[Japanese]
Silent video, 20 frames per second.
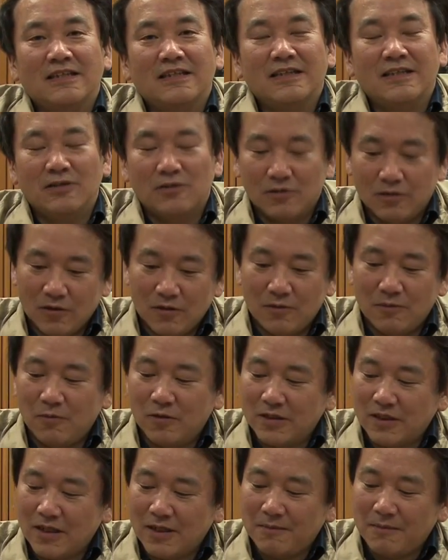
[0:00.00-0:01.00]
いろいろ
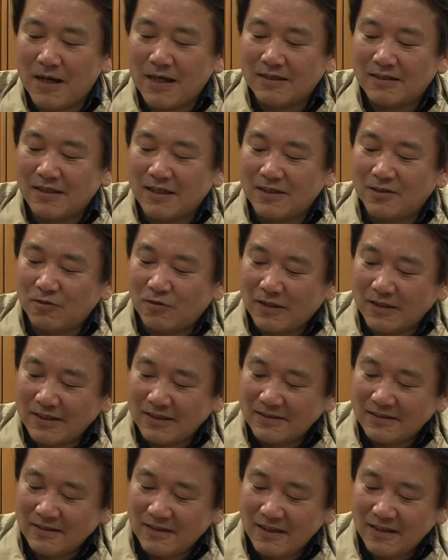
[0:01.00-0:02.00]
持って回ったりとかで
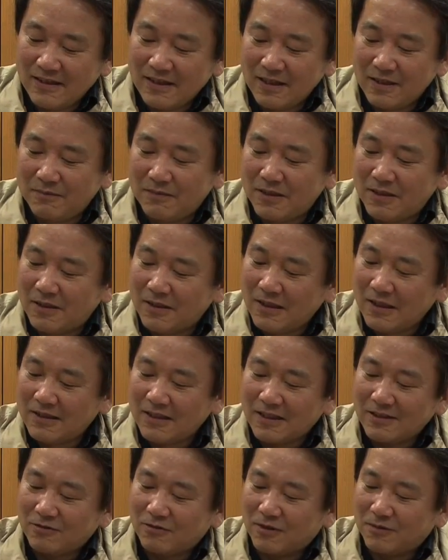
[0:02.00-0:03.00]
すねテレビに出
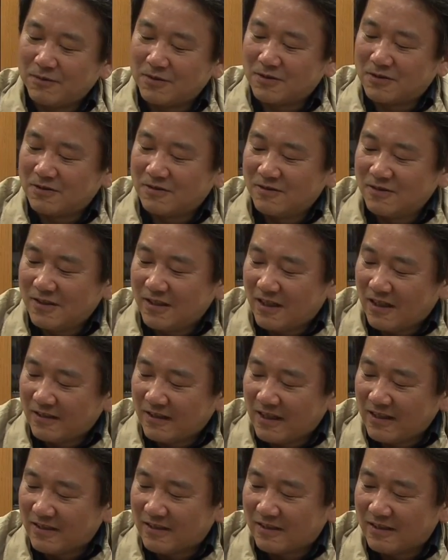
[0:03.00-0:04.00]
たりとかもするんでは
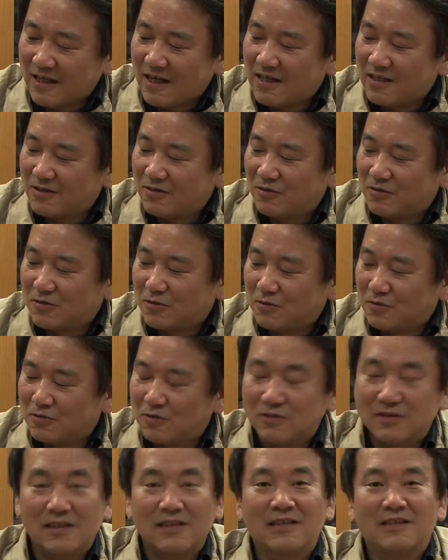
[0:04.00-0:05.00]
ないかなと想
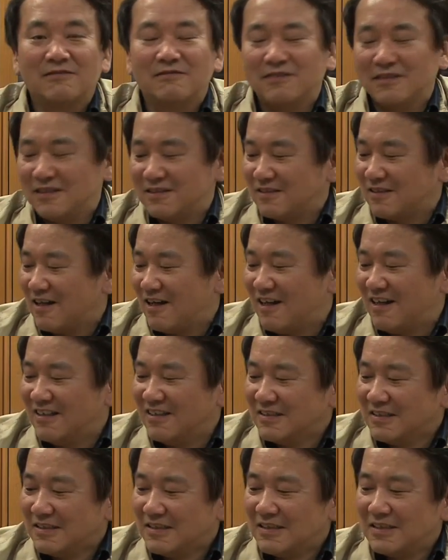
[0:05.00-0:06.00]
像されるんですが
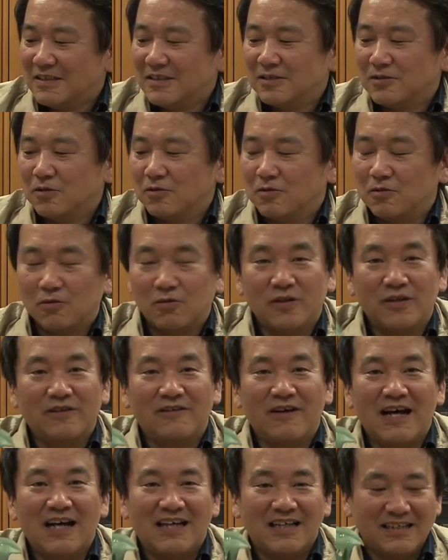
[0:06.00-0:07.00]
ちょっとこれ
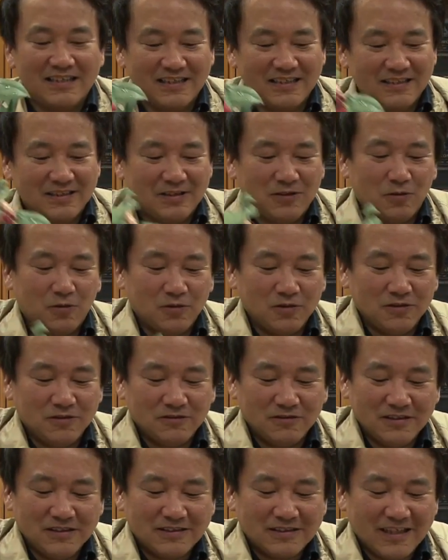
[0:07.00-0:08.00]
はどういう
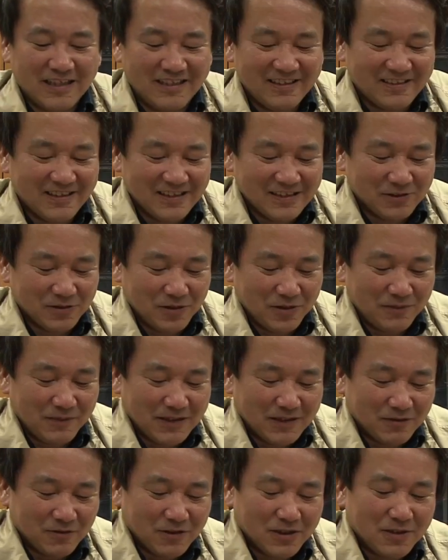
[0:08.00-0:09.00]
ふうに使われるかちょっと今
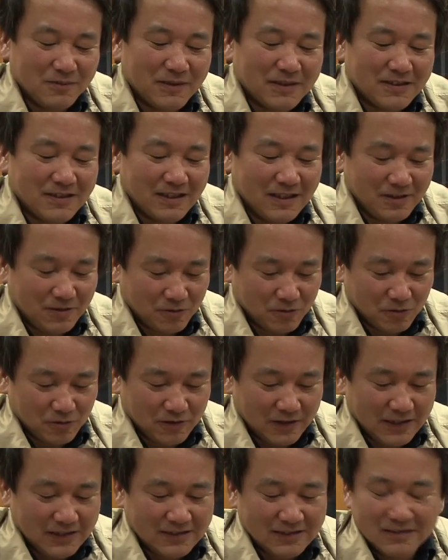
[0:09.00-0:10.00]
のところ決まってないということ
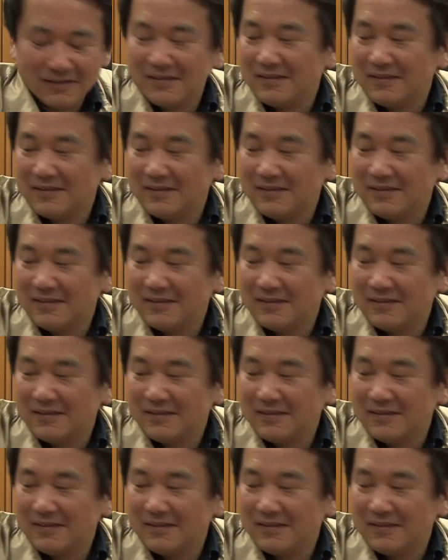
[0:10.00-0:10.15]
です。